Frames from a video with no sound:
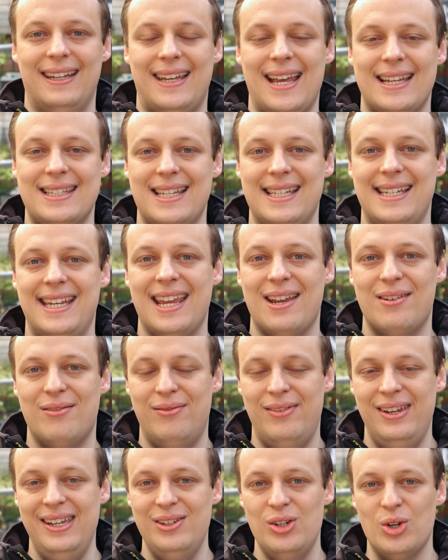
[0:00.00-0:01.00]
das ist
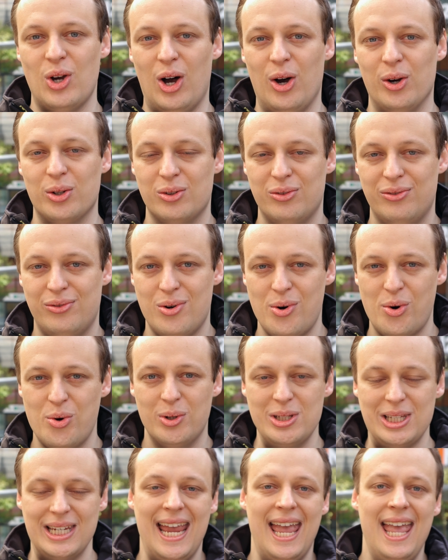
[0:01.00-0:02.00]
der
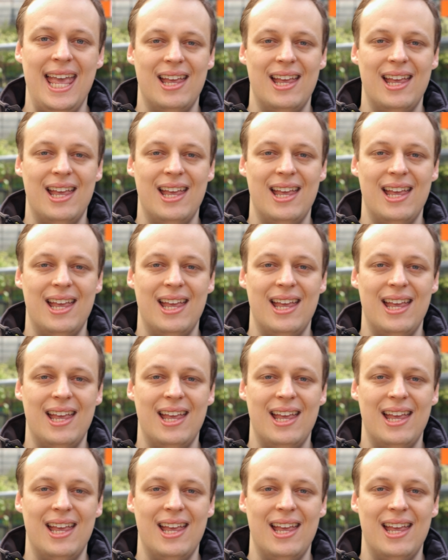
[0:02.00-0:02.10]
Video-Autofokus.